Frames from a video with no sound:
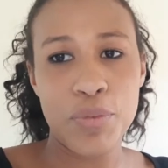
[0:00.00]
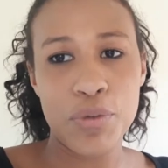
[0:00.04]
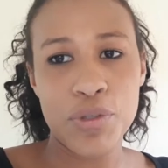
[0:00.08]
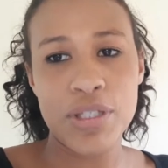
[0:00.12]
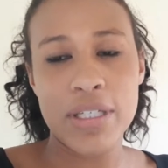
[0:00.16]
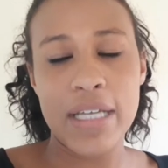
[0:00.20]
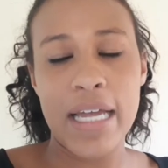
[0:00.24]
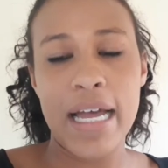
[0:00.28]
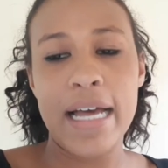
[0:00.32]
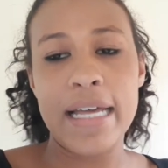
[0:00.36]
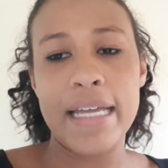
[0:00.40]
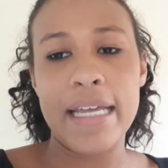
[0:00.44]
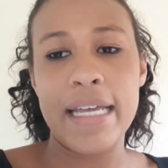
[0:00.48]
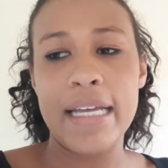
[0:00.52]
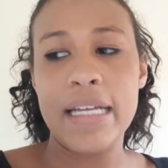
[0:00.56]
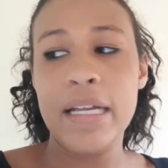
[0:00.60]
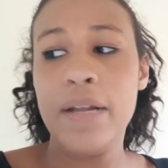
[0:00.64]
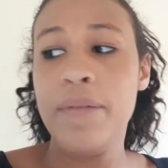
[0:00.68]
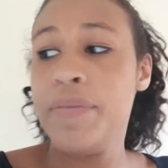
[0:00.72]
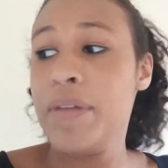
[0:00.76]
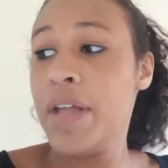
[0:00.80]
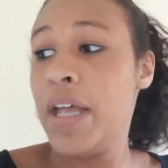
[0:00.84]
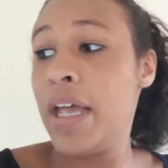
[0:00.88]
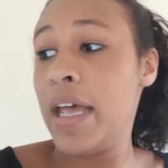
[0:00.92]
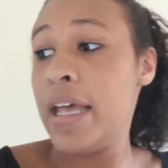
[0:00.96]
de buscar
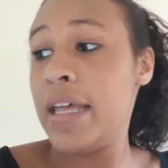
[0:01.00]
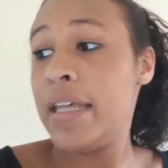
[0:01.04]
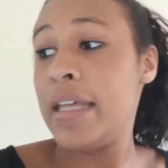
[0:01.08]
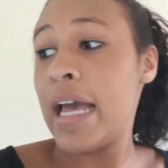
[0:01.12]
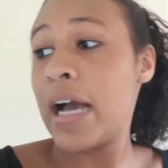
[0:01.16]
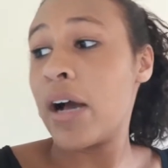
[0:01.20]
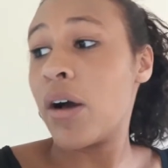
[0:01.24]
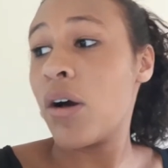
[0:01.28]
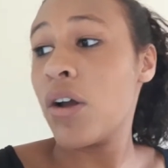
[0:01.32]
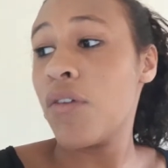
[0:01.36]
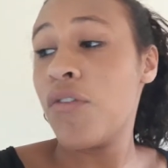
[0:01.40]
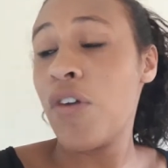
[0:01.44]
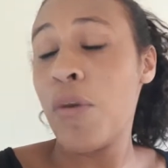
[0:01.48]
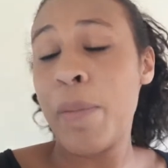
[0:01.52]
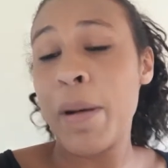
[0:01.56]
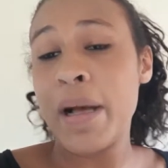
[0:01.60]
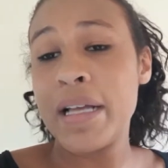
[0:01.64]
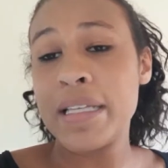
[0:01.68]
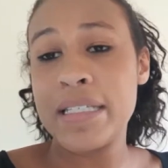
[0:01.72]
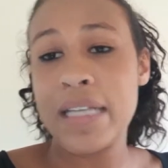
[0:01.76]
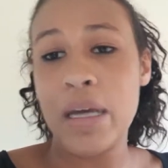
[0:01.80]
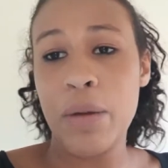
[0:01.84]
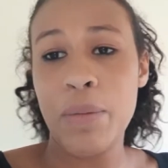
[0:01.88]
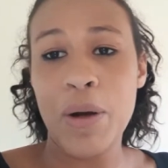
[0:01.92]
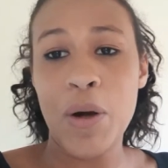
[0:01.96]
ele e agora eu vou
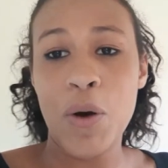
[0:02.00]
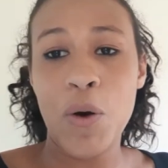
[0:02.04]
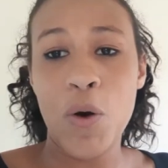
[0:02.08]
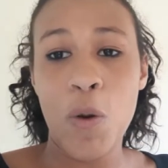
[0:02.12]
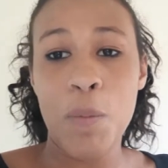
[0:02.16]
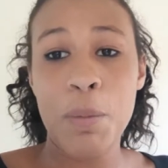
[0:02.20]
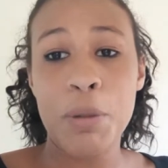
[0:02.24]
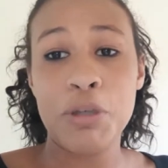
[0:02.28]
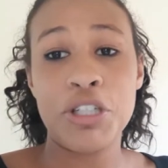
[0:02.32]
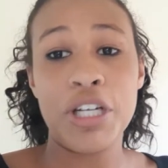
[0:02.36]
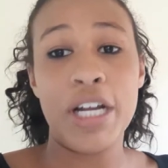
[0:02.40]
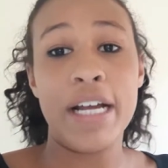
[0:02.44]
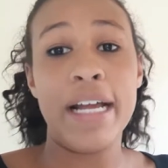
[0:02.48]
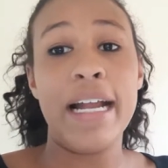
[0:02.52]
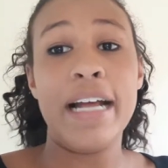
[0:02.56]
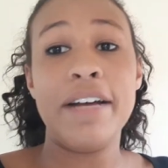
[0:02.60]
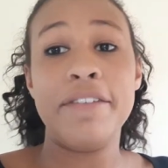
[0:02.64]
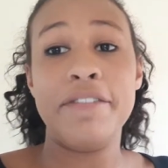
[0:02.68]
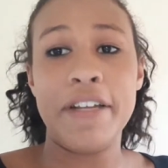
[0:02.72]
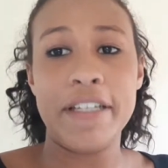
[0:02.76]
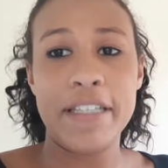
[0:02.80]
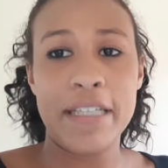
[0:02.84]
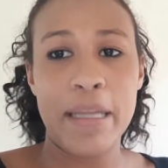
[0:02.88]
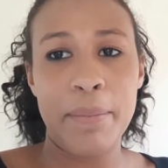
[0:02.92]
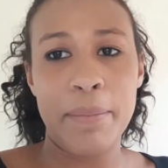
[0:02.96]
passar uma roupa, eu já
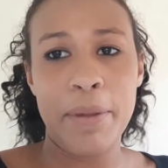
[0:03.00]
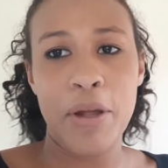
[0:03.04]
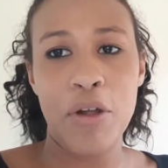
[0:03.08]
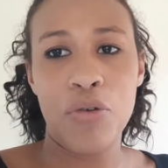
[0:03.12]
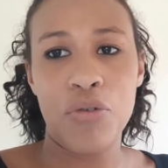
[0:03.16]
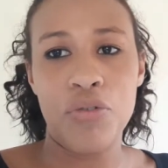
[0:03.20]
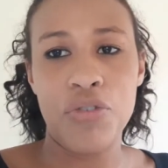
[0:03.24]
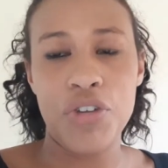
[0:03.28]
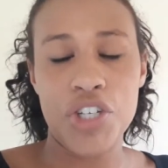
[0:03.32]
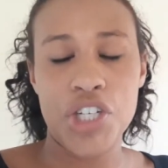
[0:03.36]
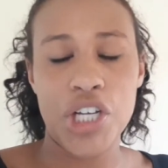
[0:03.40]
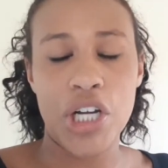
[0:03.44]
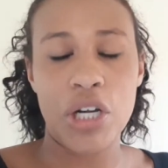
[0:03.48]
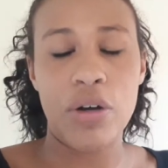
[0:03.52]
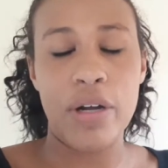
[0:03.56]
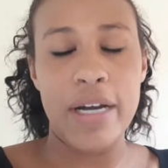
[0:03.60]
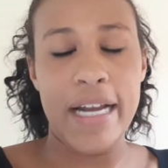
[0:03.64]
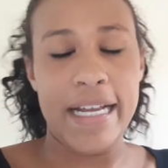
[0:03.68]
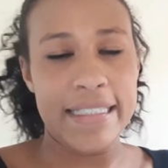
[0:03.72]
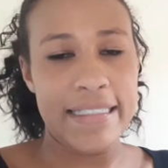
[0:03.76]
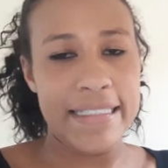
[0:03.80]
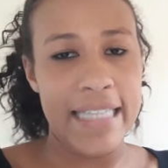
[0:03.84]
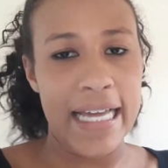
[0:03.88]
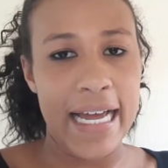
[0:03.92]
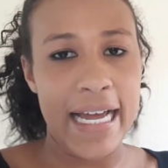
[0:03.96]
gravei também um vídeo
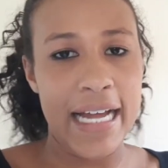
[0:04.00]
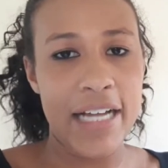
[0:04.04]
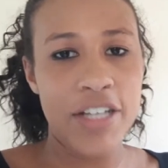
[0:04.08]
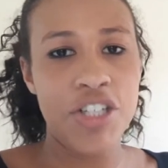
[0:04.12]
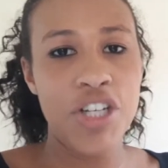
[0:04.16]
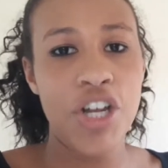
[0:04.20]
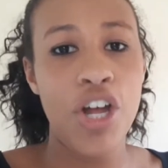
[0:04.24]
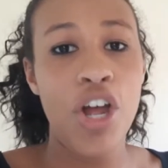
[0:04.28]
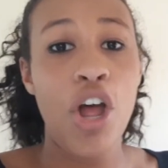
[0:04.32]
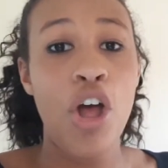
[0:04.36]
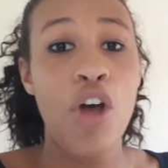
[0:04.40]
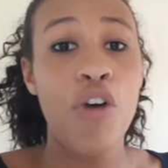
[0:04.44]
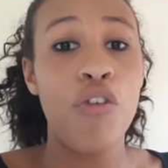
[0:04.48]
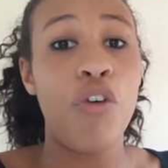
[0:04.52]
agora à tarde,